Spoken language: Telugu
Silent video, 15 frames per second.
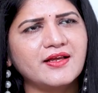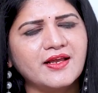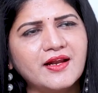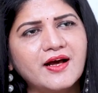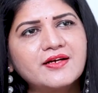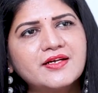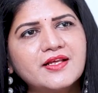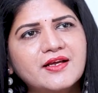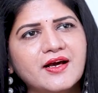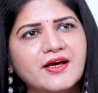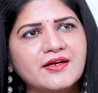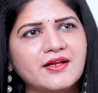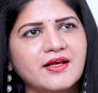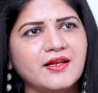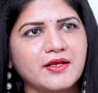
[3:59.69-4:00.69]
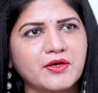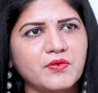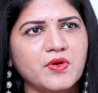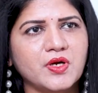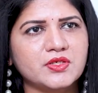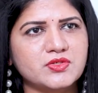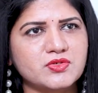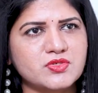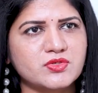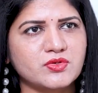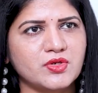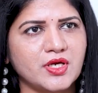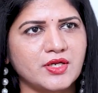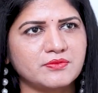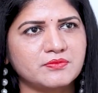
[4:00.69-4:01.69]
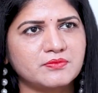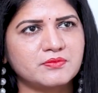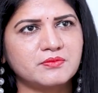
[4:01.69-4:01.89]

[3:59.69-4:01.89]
ఎలాంటి కారణాలు ఎక్కువగా చూస్తున్నారు